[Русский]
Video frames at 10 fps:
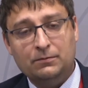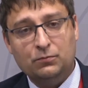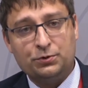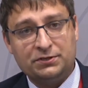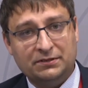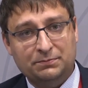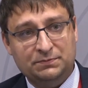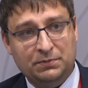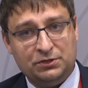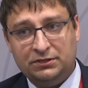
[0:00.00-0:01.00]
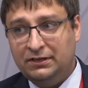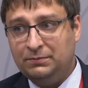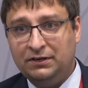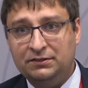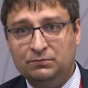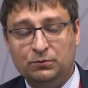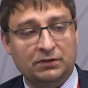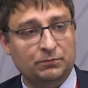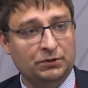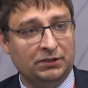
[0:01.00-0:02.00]
может обеспечить
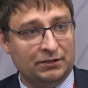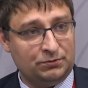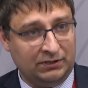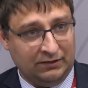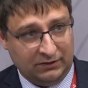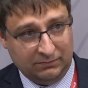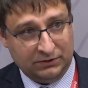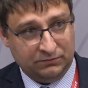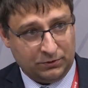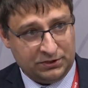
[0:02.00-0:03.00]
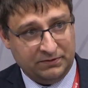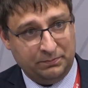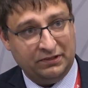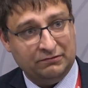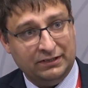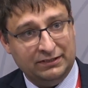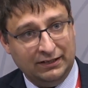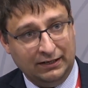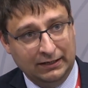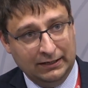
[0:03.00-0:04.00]
необходимую коммуникацию как в нормотворчестве,
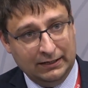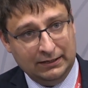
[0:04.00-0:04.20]
переводя